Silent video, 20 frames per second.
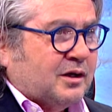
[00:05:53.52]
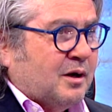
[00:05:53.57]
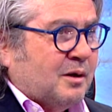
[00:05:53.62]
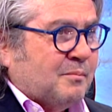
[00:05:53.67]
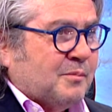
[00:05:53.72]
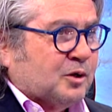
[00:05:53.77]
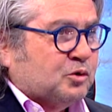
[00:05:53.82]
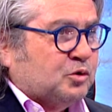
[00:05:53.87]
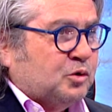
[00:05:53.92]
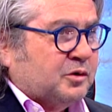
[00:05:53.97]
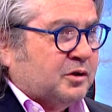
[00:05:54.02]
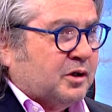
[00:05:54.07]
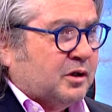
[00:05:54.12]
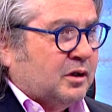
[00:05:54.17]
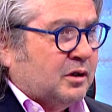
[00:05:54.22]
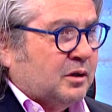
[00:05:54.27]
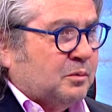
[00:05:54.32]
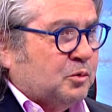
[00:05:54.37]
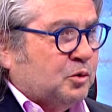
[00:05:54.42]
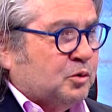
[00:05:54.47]
kalmak zorunda
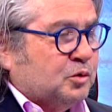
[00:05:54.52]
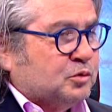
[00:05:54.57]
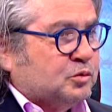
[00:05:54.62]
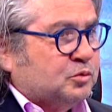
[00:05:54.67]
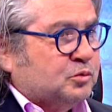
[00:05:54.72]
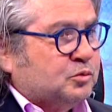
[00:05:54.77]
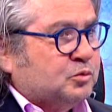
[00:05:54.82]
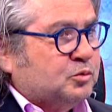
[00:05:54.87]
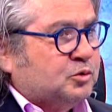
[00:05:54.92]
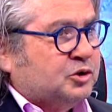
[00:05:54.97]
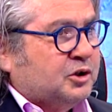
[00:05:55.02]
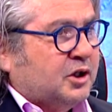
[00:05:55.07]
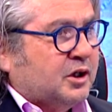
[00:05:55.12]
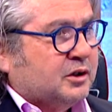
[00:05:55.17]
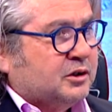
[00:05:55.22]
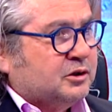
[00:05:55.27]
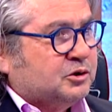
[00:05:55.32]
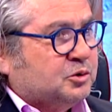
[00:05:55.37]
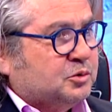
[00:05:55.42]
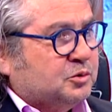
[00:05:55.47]
kalabiliyorsunuz.
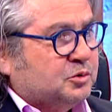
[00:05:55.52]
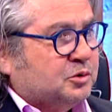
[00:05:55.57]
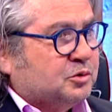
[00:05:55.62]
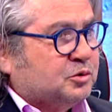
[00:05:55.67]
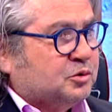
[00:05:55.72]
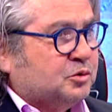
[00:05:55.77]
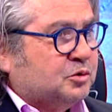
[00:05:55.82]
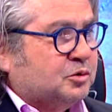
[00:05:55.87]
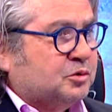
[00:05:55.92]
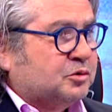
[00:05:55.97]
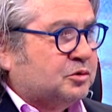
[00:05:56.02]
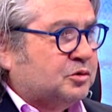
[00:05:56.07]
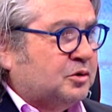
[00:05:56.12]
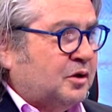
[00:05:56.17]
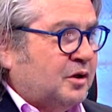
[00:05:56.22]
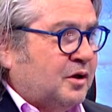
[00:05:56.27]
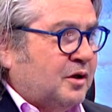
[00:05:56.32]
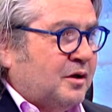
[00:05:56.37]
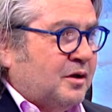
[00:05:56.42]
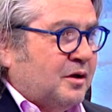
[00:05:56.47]
Uçağı kaçırıyorsunuz.
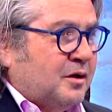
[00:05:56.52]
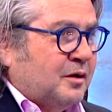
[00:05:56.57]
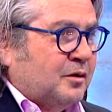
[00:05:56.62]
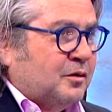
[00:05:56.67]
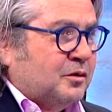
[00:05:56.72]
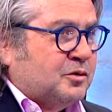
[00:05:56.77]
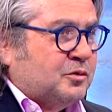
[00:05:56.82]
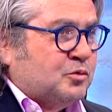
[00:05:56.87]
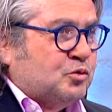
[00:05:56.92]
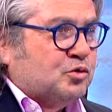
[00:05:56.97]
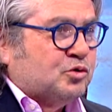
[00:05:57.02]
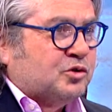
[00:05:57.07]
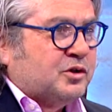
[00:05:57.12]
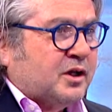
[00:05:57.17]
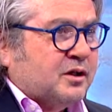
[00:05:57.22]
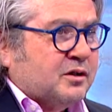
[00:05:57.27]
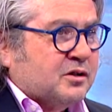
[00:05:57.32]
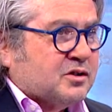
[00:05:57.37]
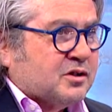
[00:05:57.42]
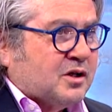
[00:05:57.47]
E,
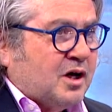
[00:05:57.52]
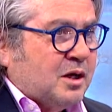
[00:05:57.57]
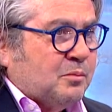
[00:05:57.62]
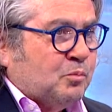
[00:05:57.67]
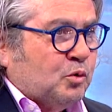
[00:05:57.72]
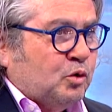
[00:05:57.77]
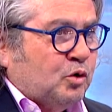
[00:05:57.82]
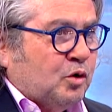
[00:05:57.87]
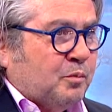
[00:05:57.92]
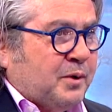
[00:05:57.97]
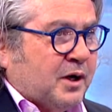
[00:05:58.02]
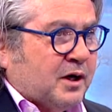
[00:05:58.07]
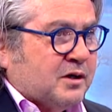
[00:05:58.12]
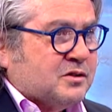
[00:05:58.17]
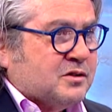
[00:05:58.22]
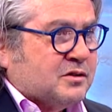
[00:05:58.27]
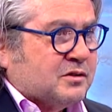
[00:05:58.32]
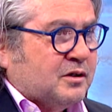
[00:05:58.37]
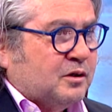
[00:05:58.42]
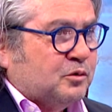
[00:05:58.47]
cüzdanınız kayboluyor, Hı.
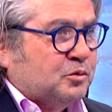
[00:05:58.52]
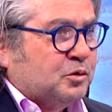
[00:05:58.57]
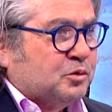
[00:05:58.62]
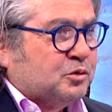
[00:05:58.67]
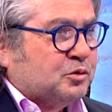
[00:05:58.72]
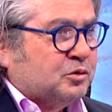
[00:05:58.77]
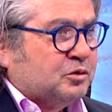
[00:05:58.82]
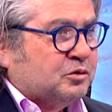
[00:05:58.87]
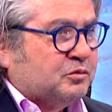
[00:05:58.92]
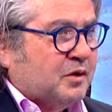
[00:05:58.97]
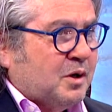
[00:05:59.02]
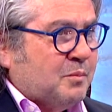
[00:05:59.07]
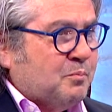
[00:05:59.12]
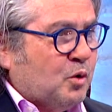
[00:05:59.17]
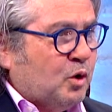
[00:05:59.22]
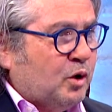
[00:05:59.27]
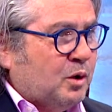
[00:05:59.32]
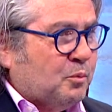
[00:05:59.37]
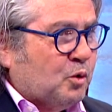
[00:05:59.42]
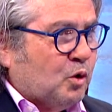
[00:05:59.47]
parasız kalıyorsunuz falan.
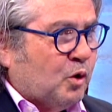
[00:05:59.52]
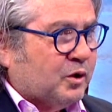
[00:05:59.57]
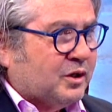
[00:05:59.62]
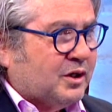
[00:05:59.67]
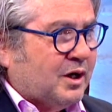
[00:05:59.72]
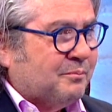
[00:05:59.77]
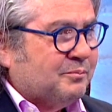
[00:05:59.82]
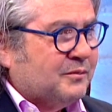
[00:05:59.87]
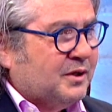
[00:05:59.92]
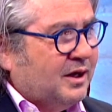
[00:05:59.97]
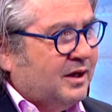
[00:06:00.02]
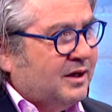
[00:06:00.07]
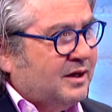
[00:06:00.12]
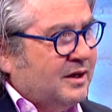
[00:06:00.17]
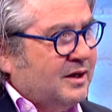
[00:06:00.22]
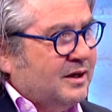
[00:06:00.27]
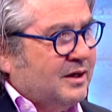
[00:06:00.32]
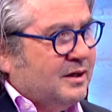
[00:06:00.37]
Böyle bir ortamda